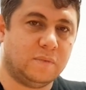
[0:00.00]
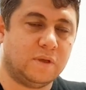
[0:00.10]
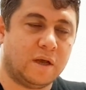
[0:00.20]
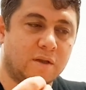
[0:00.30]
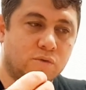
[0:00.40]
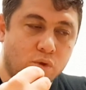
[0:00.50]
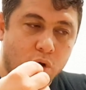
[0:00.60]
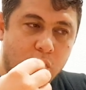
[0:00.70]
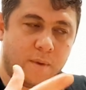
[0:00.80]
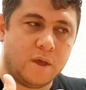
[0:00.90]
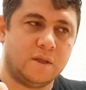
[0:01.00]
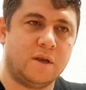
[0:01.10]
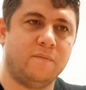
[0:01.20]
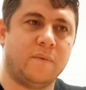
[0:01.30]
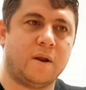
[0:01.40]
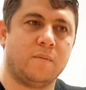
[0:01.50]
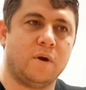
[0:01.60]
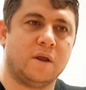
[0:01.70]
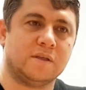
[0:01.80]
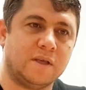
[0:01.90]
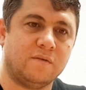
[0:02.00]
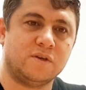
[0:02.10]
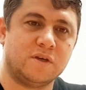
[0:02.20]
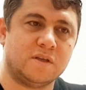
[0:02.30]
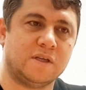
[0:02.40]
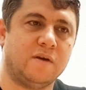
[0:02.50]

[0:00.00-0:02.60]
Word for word: yani söylemeye dilim var mı yani sevişiriz